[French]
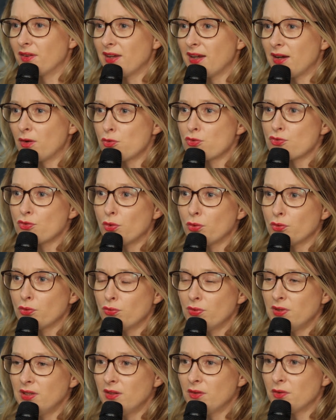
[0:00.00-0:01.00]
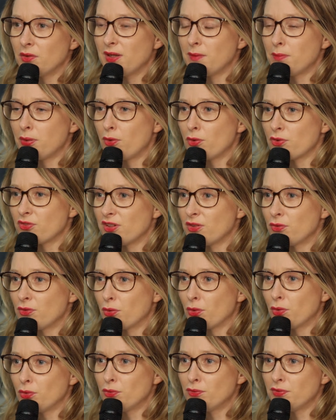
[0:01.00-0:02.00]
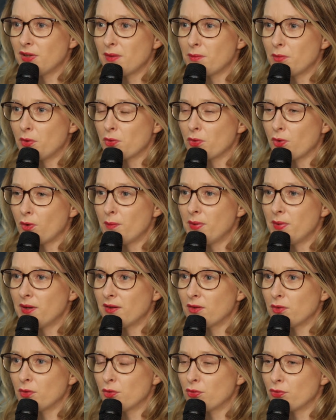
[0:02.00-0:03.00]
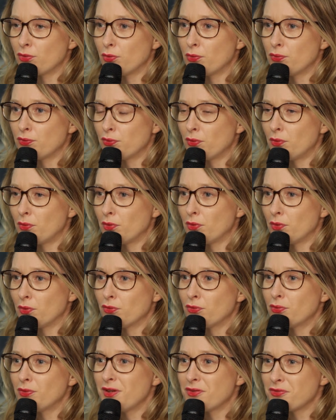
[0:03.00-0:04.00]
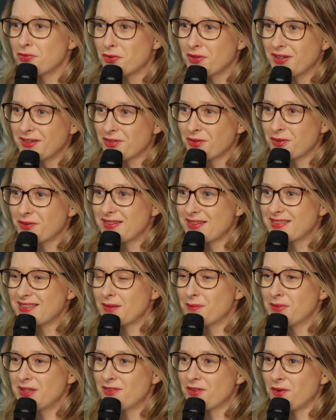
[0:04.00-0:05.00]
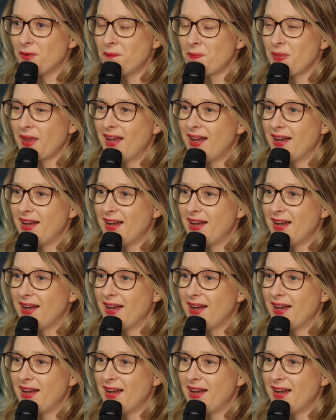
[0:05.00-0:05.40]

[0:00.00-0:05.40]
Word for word: car aujourd'hui, les projets de renouvellement urbain se font sous les fenêtres des habitants,